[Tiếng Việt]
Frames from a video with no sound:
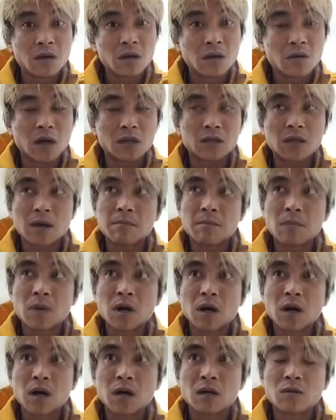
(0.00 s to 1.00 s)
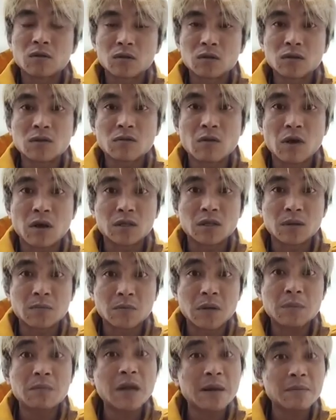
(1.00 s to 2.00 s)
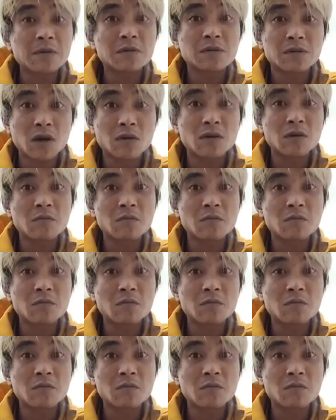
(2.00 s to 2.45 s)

khoảng tầm ờ, nó rơi khoảng tầm lớp 5, lớp 6,